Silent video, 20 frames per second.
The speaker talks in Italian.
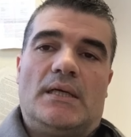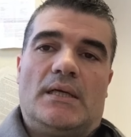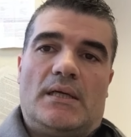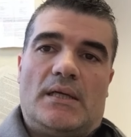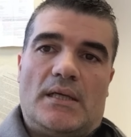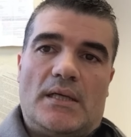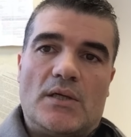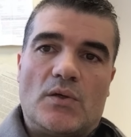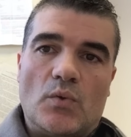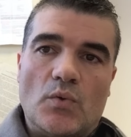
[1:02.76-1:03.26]

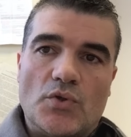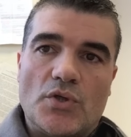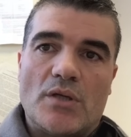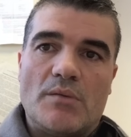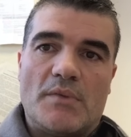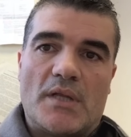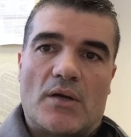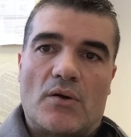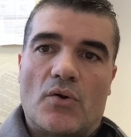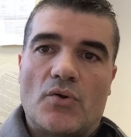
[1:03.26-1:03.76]
eh,
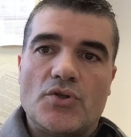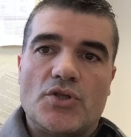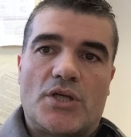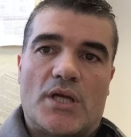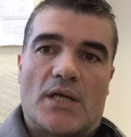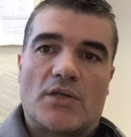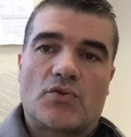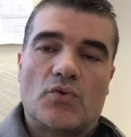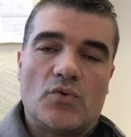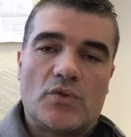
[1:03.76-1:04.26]
inclusioni
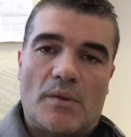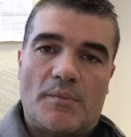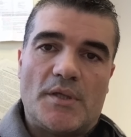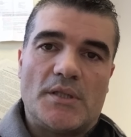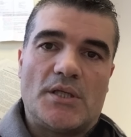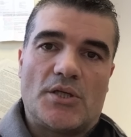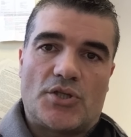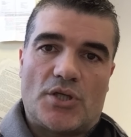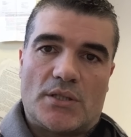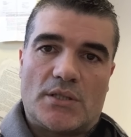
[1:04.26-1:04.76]
mineralogiche
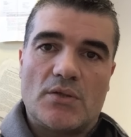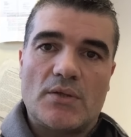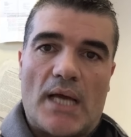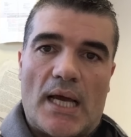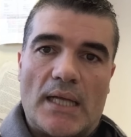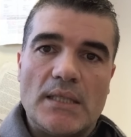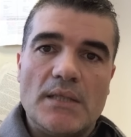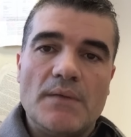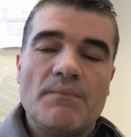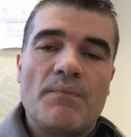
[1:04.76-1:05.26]
assolutamente
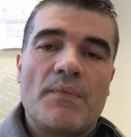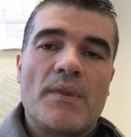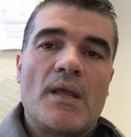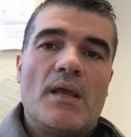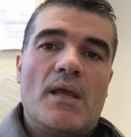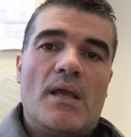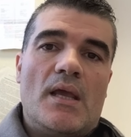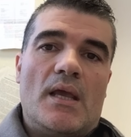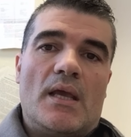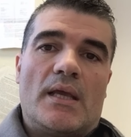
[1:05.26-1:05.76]
eccezionali
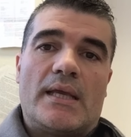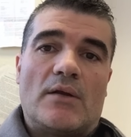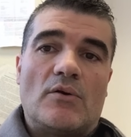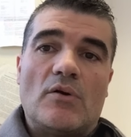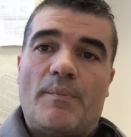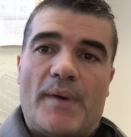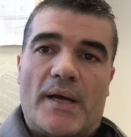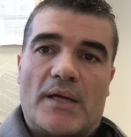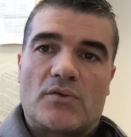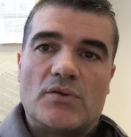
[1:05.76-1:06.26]
eh, che
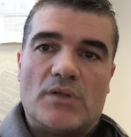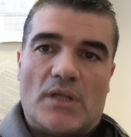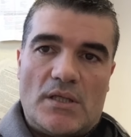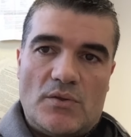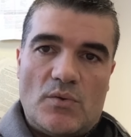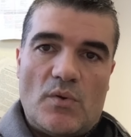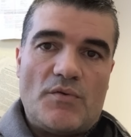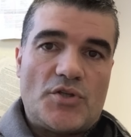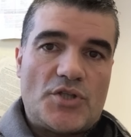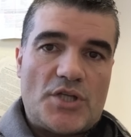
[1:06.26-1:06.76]
hanno aperto dei
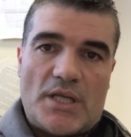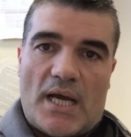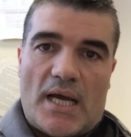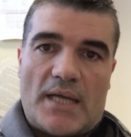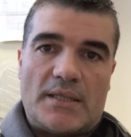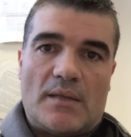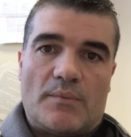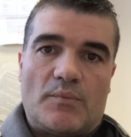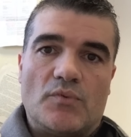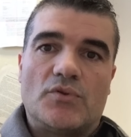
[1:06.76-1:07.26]
nuovi
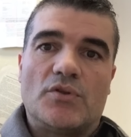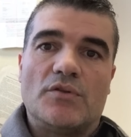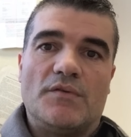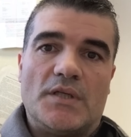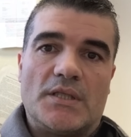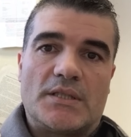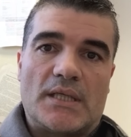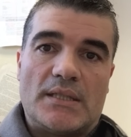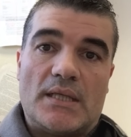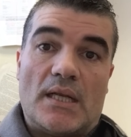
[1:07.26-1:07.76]
scenari dal punto di
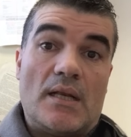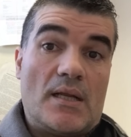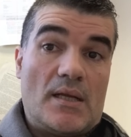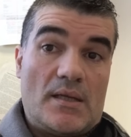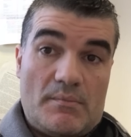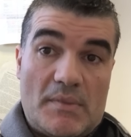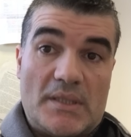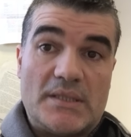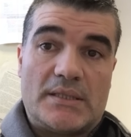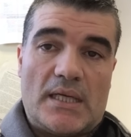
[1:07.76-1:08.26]
vista
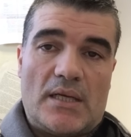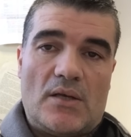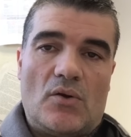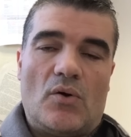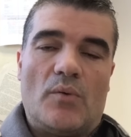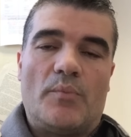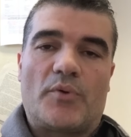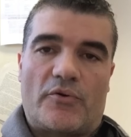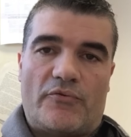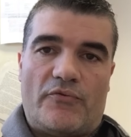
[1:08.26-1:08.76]
del
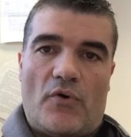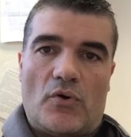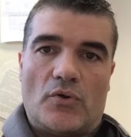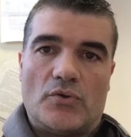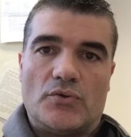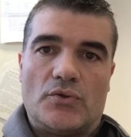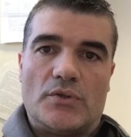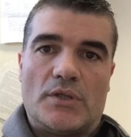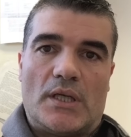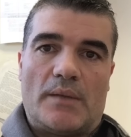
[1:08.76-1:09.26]
mantello
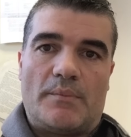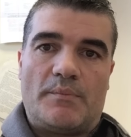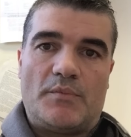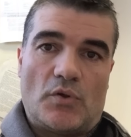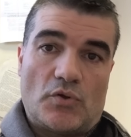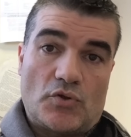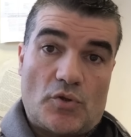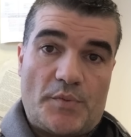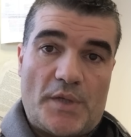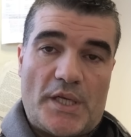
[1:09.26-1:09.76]
profondo del
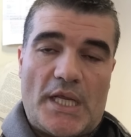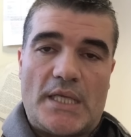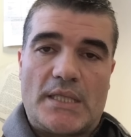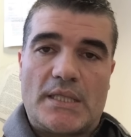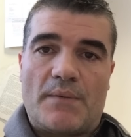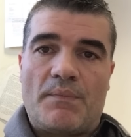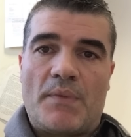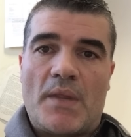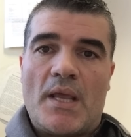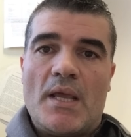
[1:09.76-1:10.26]
nostro
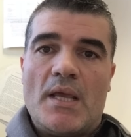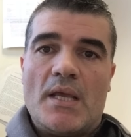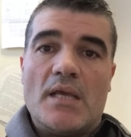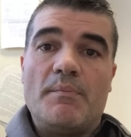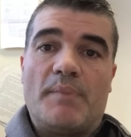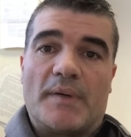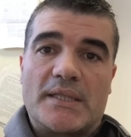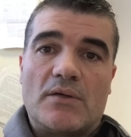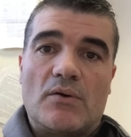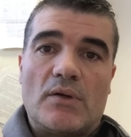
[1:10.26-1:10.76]
pianeta.
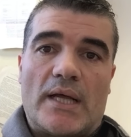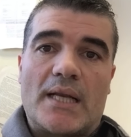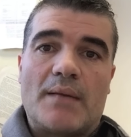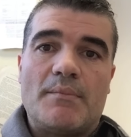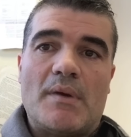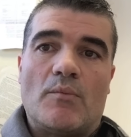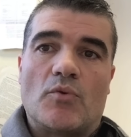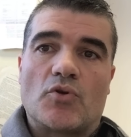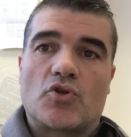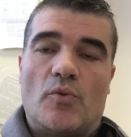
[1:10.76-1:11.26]
In particolare
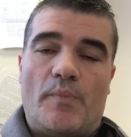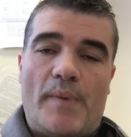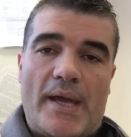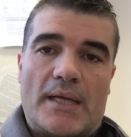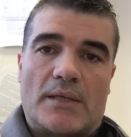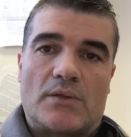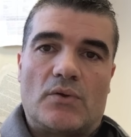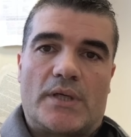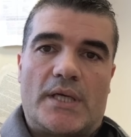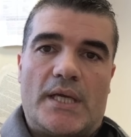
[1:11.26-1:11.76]
abbiamo
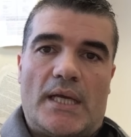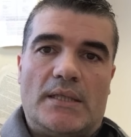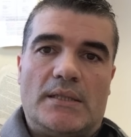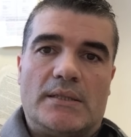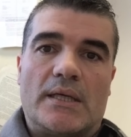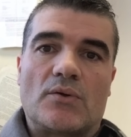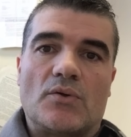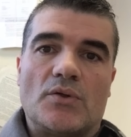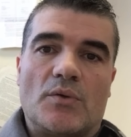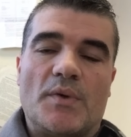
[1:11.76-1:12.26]
scoperto che all'interno
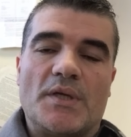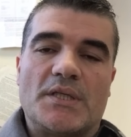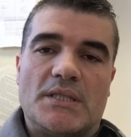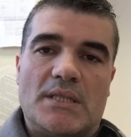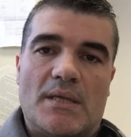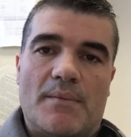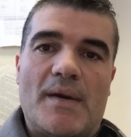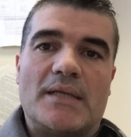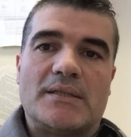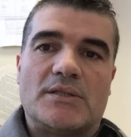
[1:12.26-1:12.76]
all'interno di
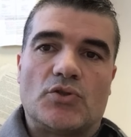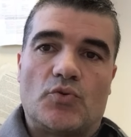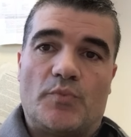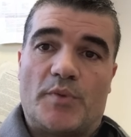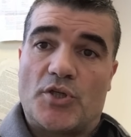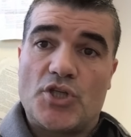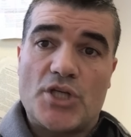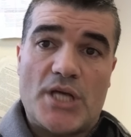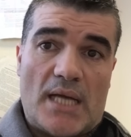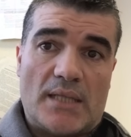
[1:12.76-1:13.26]
questi diamanti
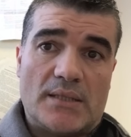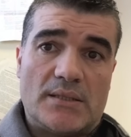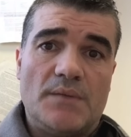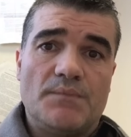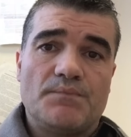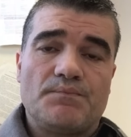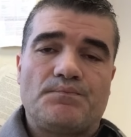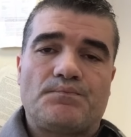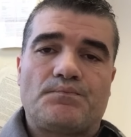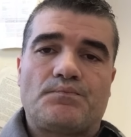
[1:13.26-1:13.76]
supergiganti